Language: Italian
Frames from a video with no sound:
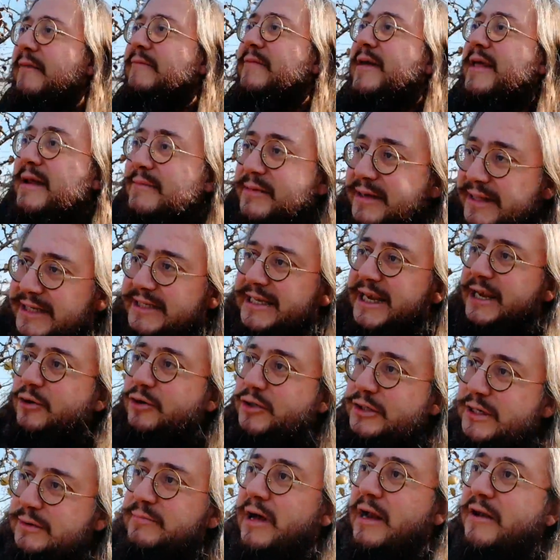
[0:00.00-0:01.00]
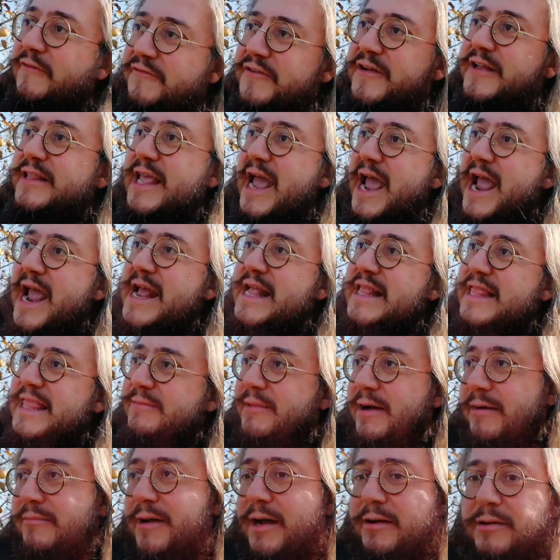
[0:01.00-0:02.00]
veramente sei così malfidente?
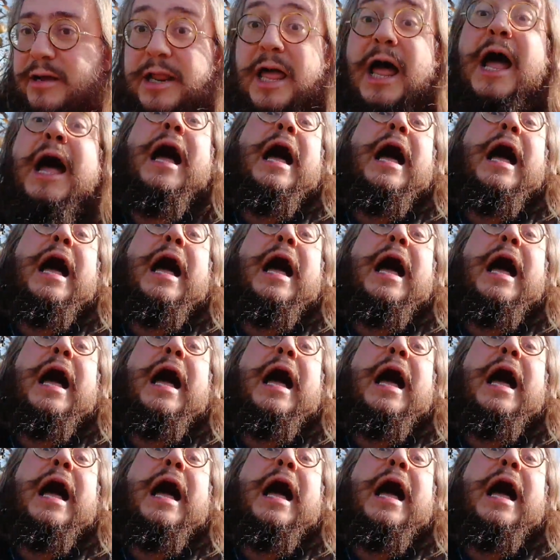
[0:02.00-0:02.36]
Ma, ma guarda...